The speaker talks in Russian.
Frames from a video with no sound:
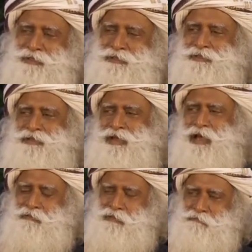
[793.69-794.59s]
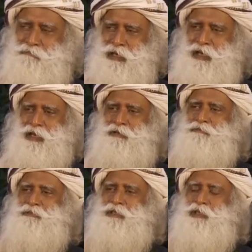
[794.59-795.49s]
свою жизнь, придерживаясь
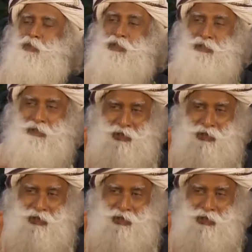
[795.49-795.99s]
строгой дисциплины,